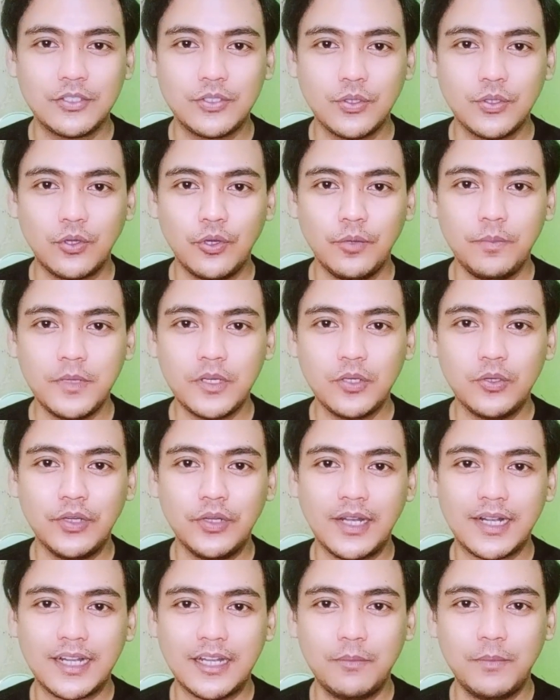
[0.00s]
cukup
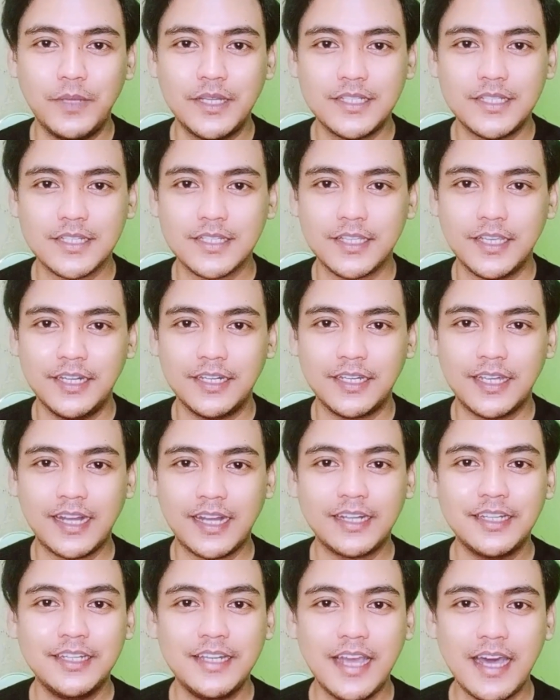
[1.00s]
menggunakan basic
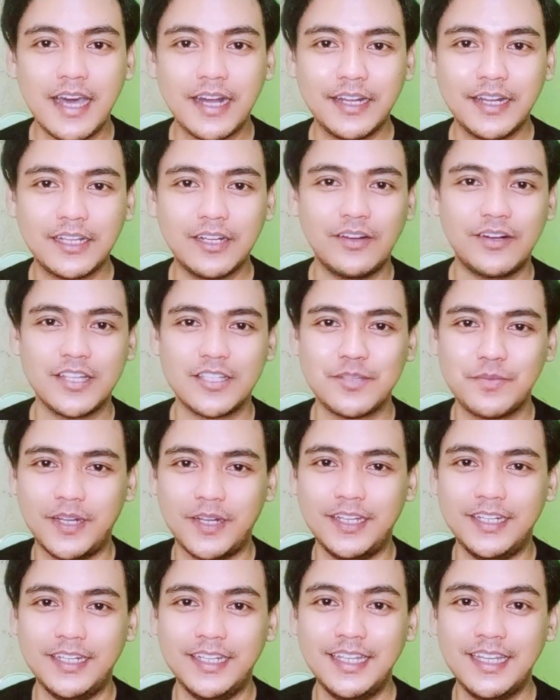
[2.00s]
skincare dari
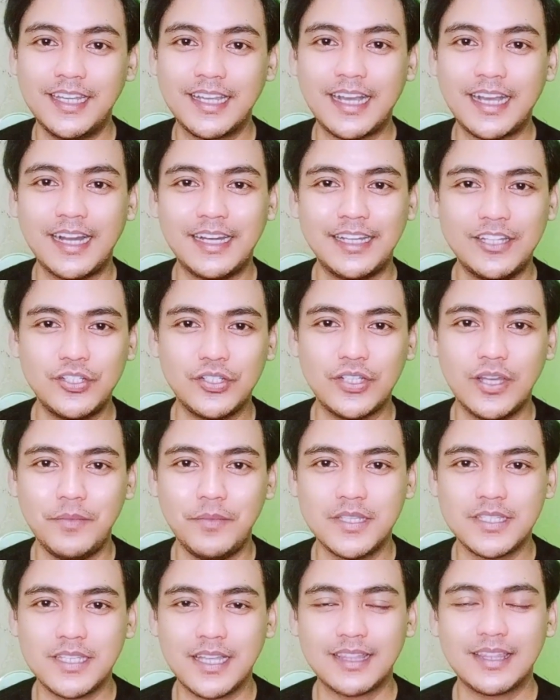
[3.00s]
Clorisman ini, kalian juga
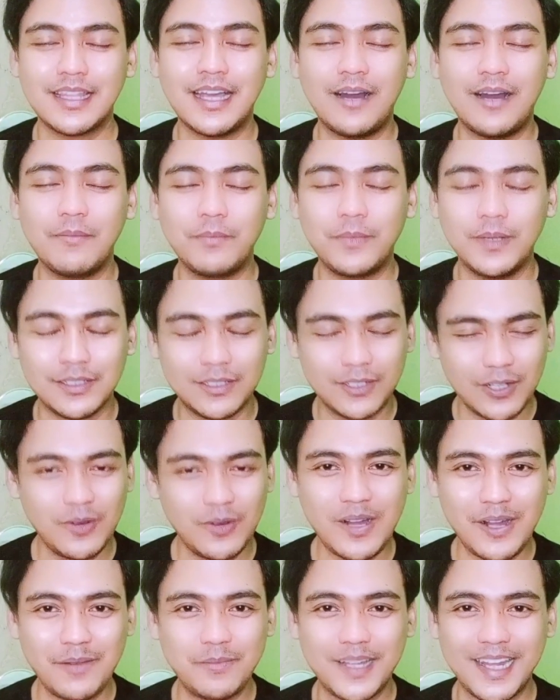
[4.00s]
bisa tampil
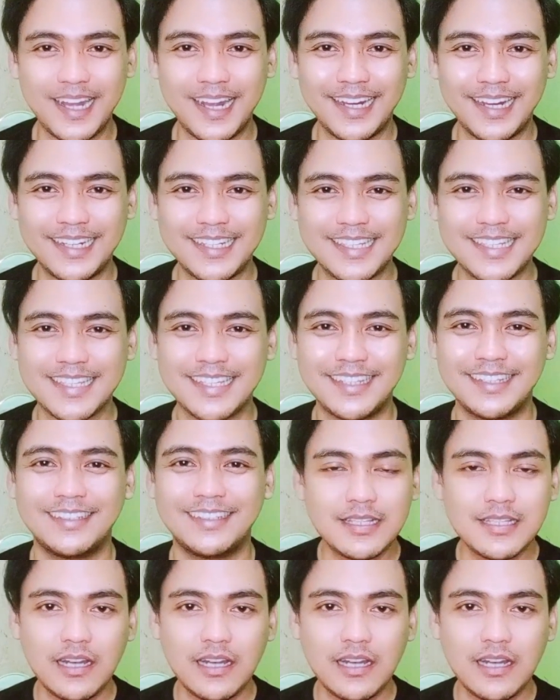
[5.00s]
glow up guys.